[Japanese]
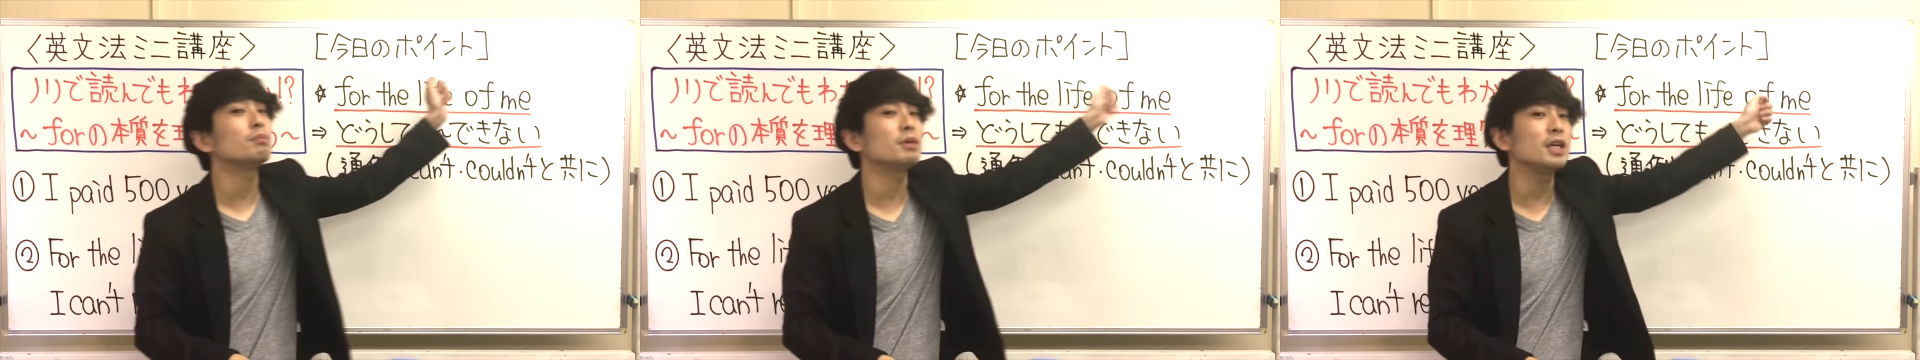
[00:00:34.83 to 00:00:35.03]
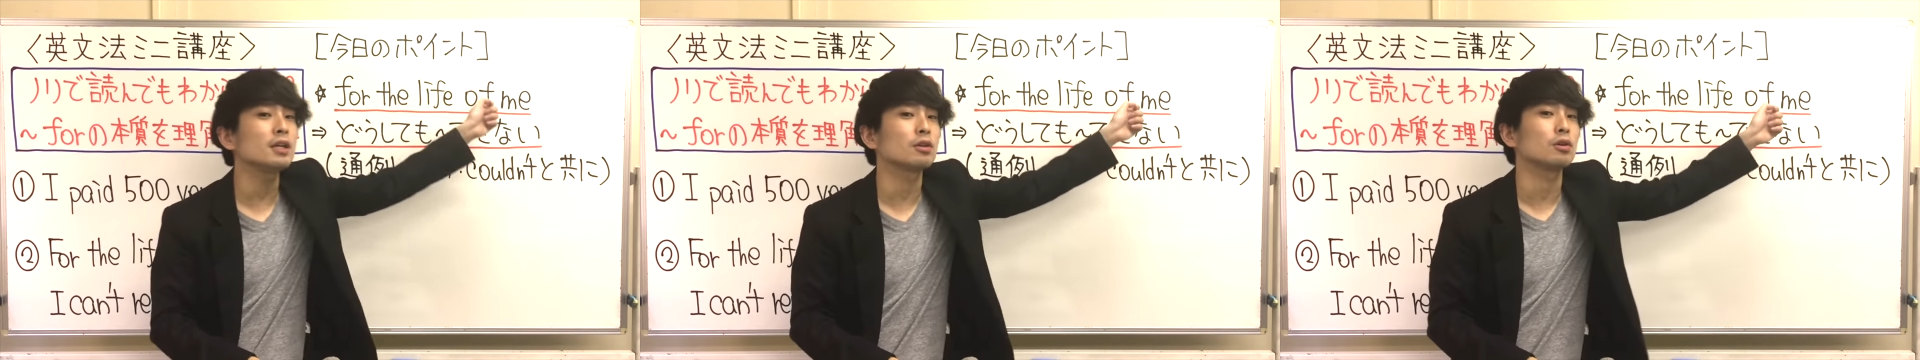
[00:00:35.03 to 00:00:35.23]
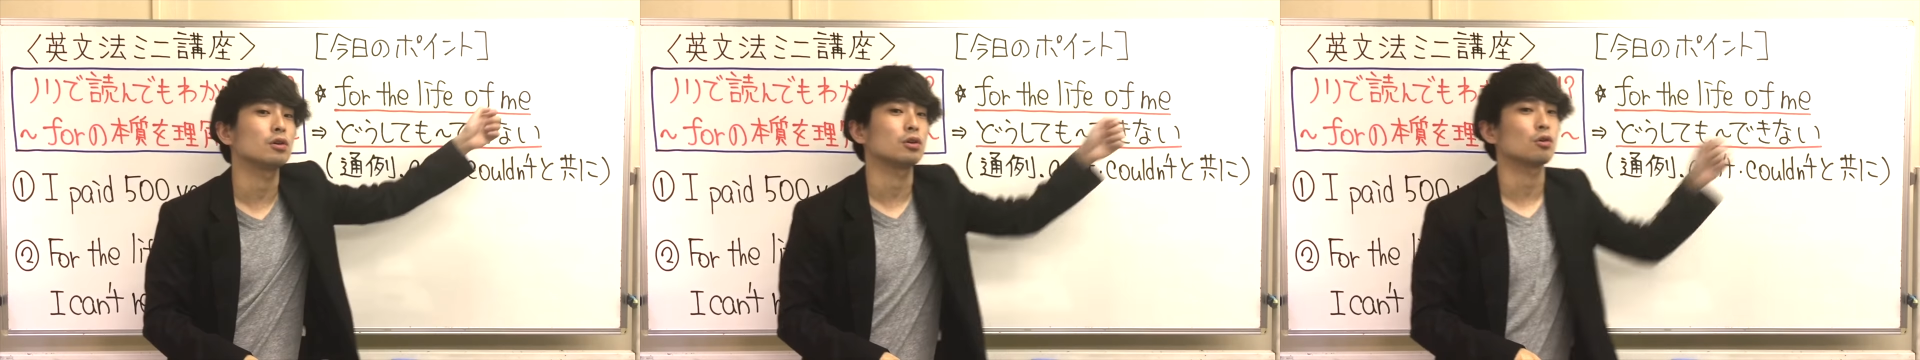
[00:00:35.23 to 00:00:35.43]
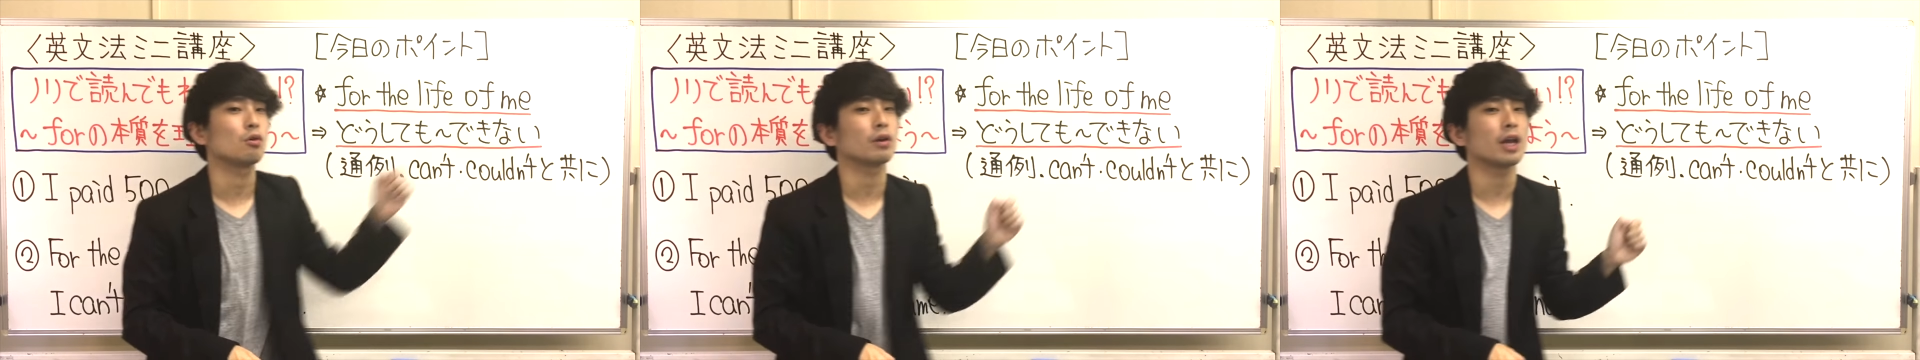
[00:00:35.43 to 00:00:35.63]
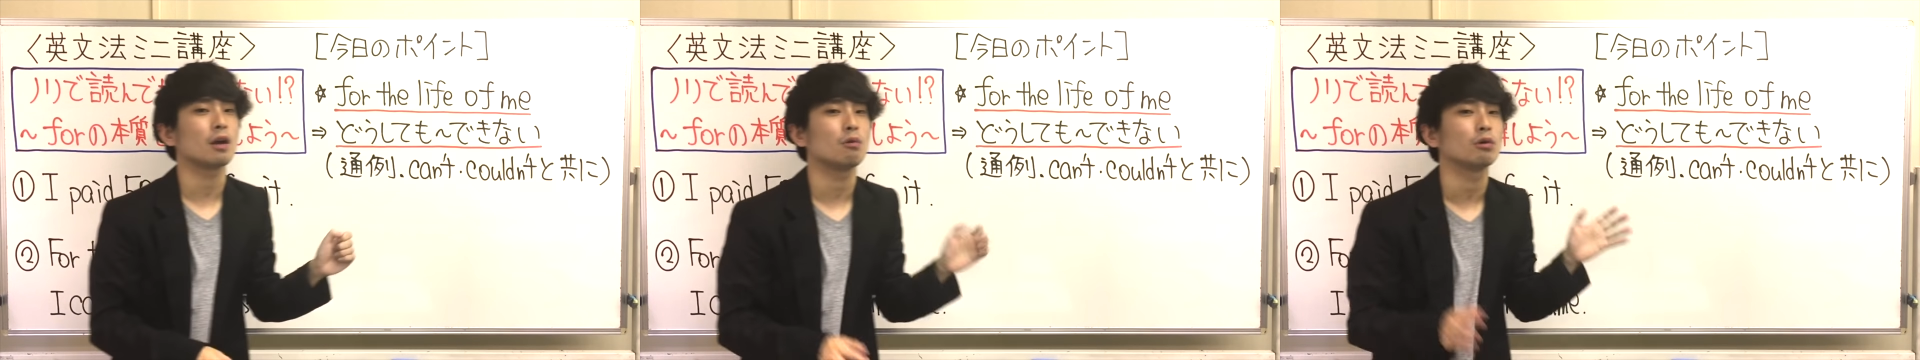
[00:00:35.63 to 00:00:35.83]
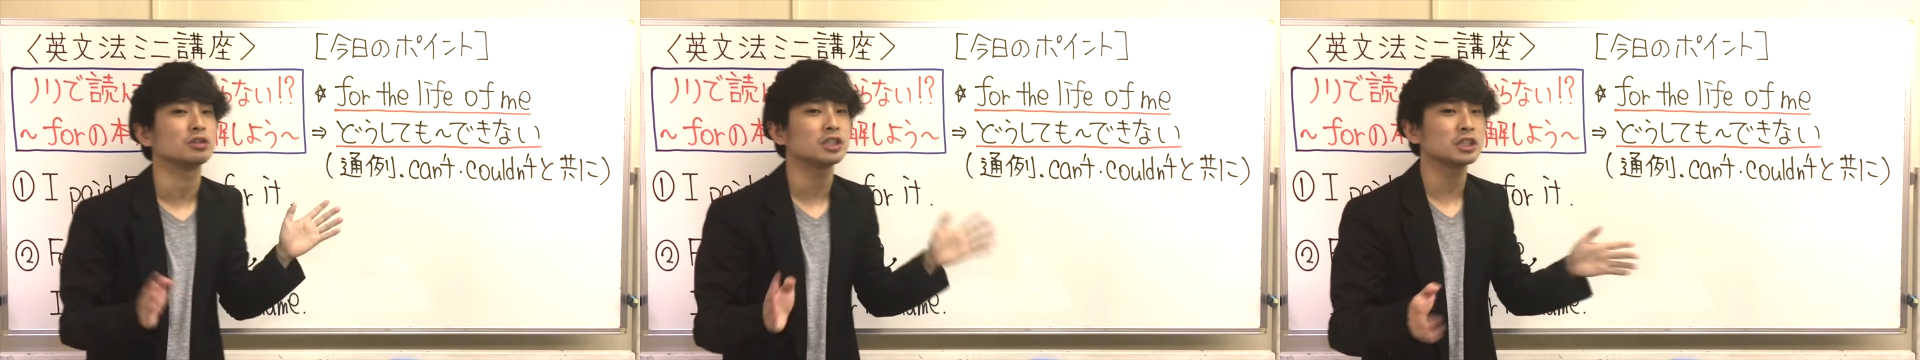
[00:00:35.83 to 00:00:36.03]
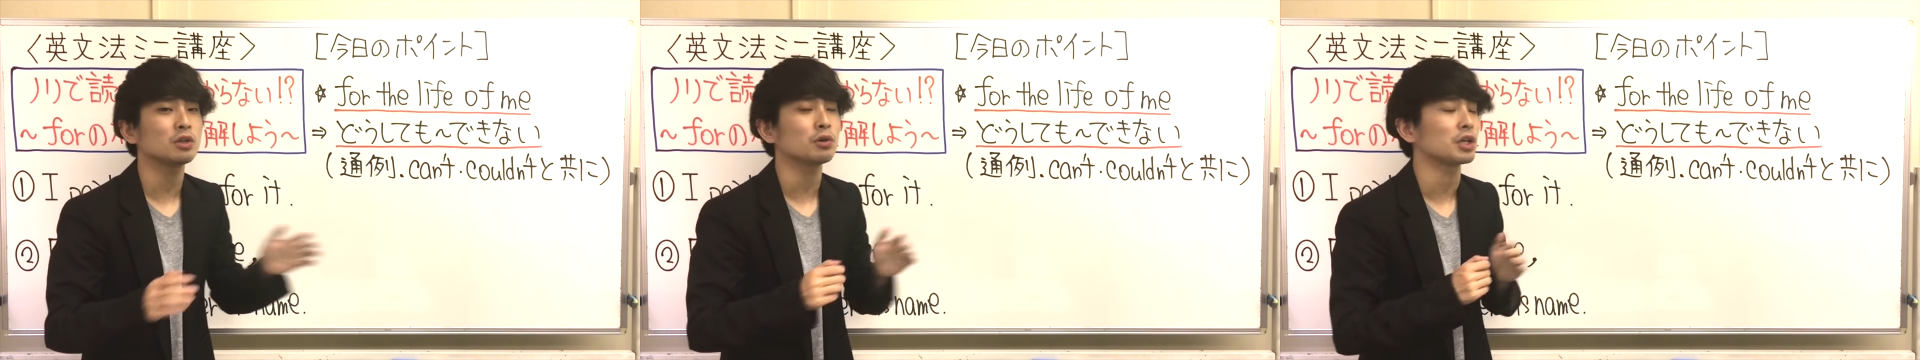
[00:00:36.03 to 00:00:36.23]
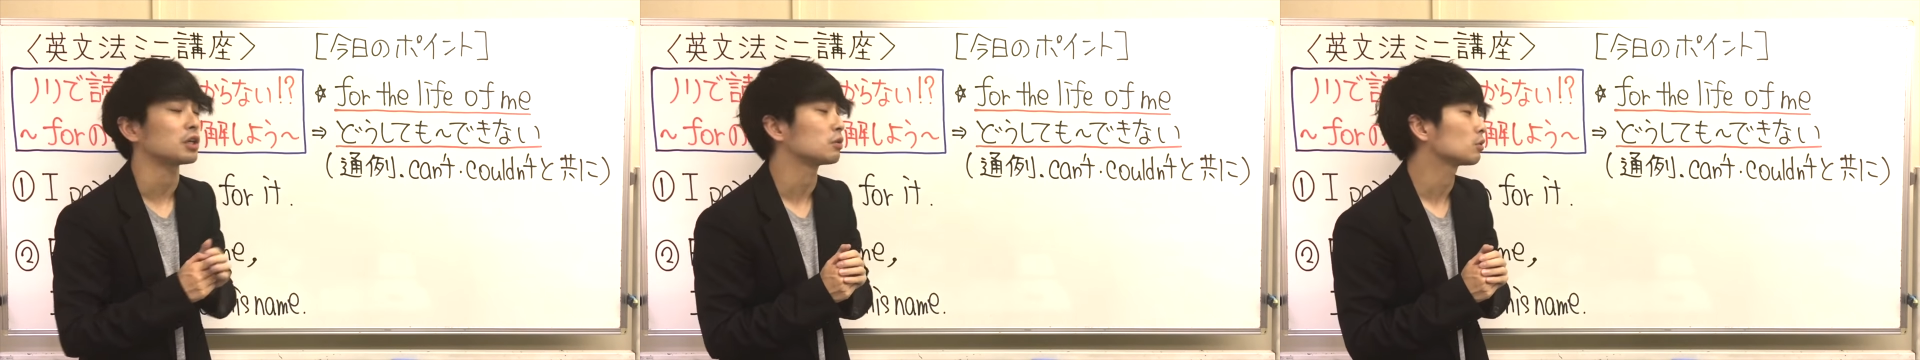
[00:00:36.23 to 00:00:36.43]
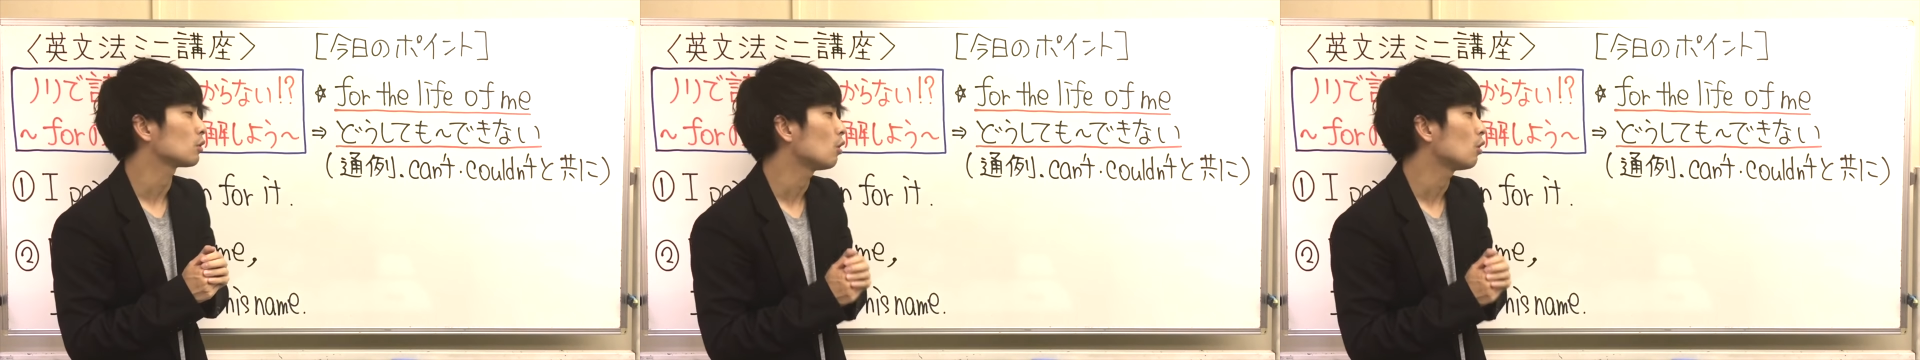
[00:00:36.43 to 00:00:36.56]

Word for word: me という表現を辞書で引く